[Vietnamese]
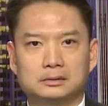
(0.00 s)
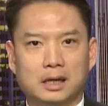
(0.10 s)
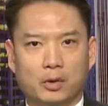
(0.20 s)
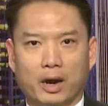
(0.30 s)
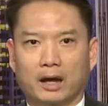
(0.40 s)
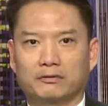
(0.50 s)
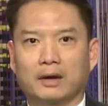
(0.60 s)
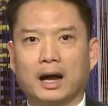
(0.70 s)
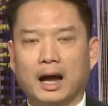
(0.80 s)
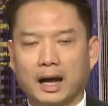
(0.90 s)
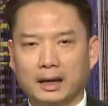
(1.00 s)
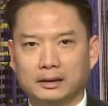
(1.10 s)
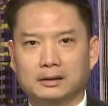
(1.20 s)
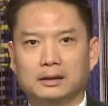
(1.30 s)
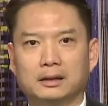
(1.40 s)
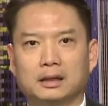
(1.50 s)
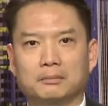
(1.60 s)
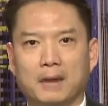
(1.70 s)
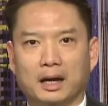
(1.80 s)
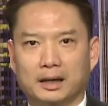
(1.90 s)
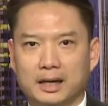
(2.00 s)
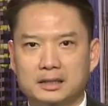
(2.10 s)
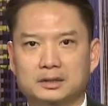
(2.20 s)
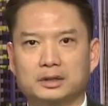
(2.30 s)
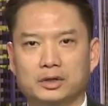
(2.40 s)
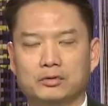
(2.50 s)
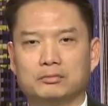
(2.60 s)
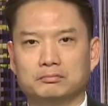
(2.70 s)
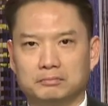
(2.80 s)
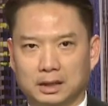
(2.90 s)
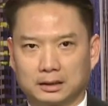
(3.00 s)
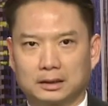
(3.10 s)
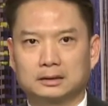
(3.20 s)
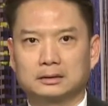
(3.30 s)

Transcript: Iran và 2 người Bangladesh đều mất tích.